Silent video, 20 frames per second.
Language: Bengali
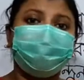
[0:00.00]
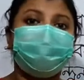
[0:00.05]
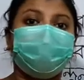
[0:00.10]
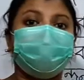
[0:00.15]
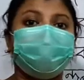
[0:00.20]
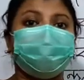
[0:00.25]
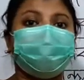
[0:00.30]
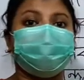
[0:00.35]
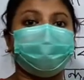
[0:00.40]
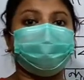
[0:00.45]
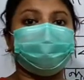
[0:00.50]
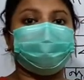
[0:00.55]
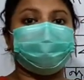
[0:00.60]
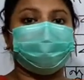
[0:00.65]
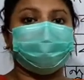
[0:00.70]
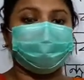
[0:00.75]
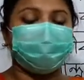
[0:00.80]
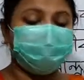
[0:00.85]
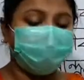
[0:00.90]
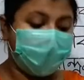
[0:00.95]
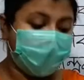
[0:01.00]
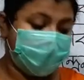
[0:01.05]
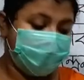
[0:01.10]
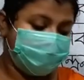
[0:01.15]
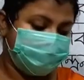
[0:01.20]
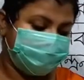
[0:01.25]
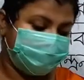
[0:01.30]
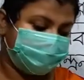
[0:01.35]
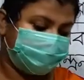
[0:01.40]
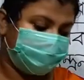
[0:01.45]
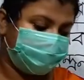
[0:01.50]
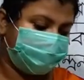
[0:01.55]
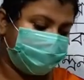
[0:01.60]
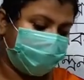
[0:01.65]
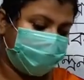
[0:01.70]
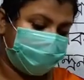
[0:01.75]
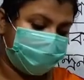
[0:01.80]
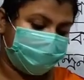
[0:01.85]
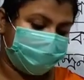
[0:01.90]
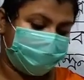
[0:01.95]
তাড়াতাড়ি তিনি যেতে
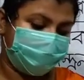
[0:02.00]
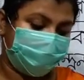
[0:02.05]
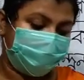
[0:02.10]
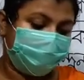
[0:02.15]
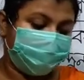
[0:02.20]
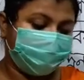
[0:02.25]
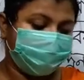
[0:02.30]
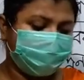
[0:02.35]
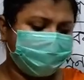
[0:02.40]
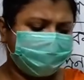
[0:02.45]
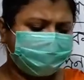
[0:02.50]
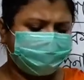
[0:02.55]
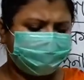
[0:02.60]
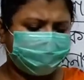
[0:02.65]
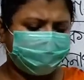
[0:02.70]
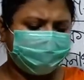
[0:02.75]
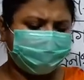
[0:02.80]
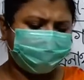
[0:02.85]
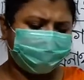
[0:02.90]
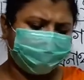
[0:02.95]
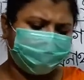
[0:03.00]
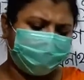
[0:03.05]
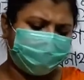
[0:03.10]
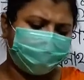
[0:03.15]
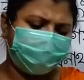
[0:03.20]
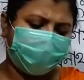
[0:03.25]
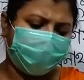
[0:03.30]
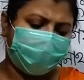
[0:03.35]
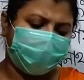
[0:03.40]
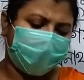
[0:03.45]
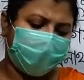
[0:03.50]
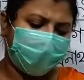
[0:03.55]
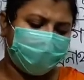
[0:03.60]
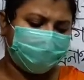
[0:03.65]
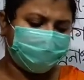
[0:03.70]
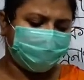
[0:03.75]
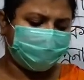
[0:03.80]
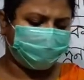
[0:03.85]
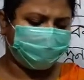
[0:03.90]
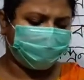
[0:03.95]
পারেন মিথ্যে ঘুরে বেড়ায়
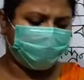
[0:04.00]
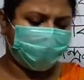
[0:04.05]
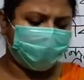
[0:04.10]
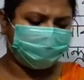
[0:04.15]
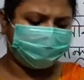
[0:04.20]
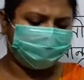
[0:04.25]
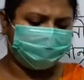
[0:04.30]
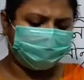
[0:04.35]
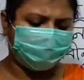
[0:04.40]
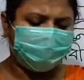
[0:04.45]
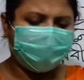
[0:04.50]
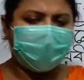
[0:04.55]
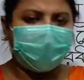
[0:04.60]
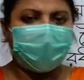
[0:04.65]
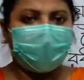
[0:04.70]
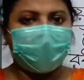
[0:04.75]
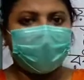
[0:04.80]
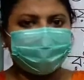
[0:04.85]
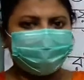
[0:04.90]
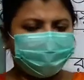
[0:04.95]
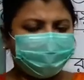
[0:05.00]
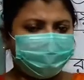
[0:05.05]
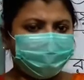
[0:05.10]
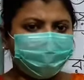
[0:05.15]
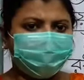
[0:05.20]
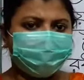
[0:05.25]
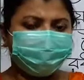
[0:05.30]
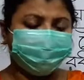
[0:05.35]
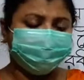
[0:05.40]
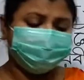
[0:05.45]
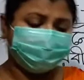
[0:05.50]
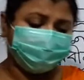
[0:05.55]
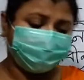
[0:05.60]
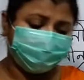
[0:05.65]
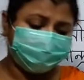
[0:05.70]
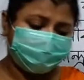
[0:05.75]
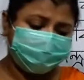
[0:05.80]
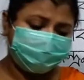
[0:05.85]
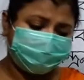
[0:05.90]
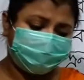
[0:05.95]
নাকো হাটে আমি
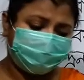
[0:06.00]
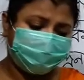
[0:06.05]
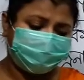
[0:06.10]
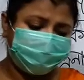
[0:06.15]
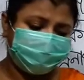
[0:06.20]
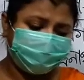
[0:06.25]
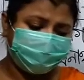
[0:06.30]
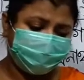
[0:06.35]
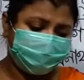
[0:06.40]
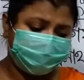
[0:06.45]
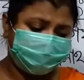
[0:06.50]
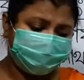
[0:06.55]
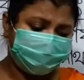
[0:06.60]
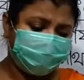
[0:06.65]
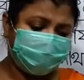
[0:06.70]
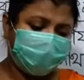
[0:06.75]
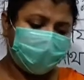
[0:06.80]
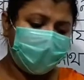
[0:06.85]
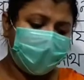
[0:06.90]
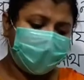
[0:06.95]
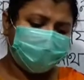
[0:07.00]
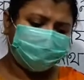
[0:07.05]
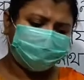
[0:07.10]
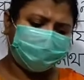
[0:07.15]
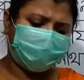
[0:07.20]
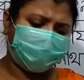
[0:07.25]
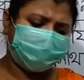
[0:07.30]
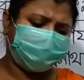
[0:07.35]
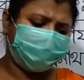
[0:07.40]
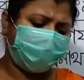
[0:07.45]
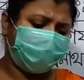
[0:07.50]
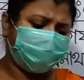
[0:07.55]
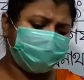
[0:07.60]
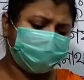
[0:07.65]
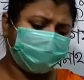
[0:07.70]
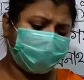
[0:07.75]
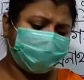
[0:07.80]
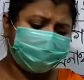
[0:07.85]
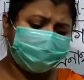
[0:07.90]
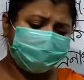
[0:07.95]
বলছে কবি বলছে যে
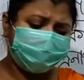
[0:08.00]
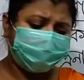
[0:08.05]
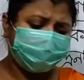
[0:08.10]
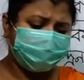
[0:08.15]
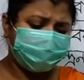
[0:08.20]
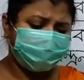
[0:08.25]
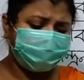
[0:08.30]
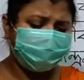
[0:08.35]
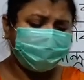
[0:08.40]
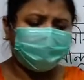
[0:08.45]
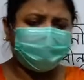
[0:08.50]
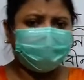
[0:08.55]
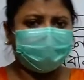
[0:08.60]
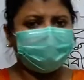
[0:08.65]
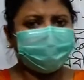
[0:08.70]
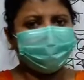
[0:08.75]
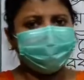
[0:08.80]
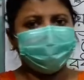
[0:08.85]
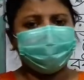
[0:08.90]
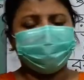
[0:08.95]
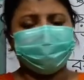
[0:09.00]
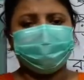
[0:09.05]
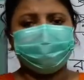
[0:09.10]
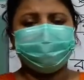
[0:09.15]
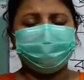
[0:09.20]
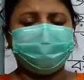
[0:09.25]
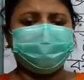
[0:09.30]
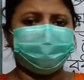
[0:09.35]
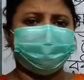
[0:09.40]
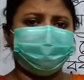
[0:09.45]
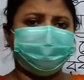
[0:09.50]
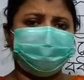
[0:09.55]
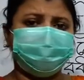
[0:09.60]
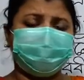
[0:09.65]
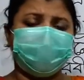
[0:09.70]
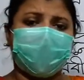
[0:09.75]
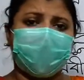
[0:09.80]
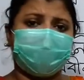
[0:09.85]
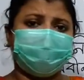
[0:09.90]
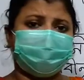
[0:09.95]
আমি কিন্তু এমনি এমনি মিছে মিছে
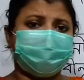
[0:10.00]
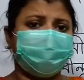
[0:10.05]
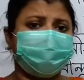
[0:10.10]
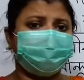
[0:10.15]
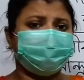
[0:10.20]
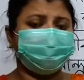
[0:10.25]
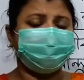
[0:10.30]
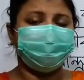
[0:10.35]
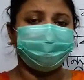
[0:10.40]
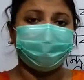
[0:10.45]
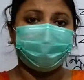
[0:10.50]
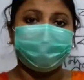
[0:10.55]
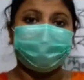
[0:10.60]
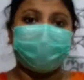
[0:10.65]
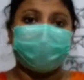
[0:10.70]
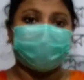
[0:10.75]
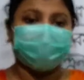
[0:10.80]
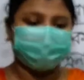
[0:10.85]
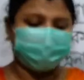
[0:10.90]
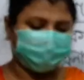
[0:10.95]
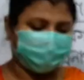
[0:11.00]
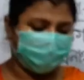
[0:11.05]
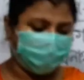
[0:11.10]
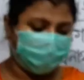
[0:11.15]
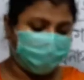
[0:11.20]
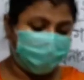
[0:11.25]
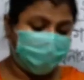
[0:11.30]
হাটে হাটে ঘুরে বেড়াবো না